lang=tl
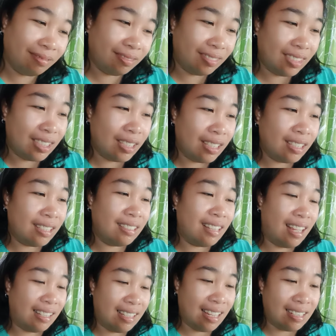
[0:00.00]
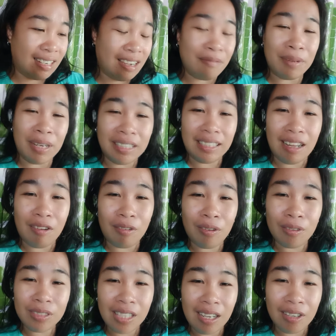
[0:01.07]
ginhatag na ang mga tao
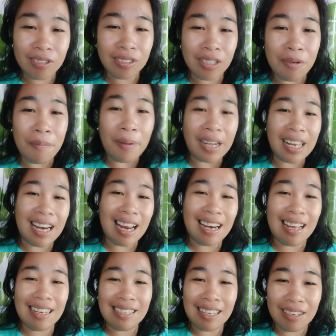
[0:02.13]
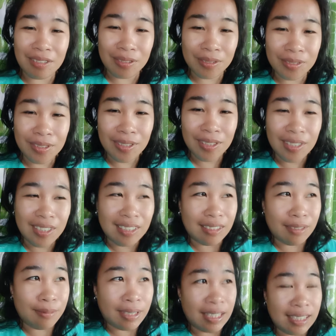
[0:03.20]
sa ako ni pakilala na ako
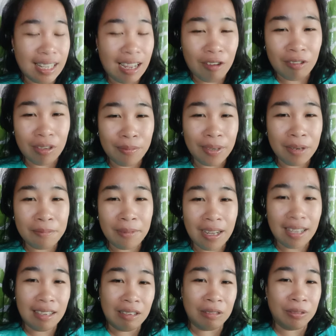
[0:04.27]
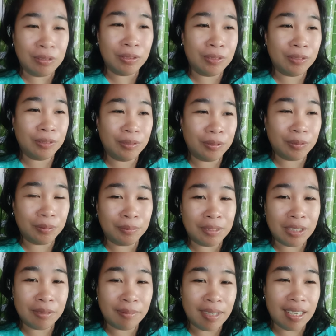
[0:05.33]
mga tao nga mga mayo
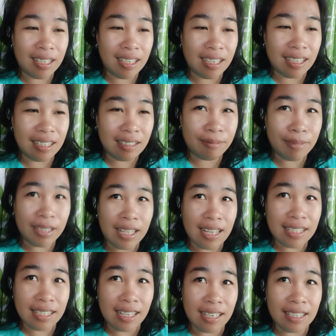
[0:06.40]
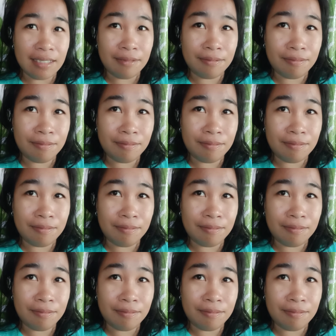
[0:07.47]
mga mayad batasan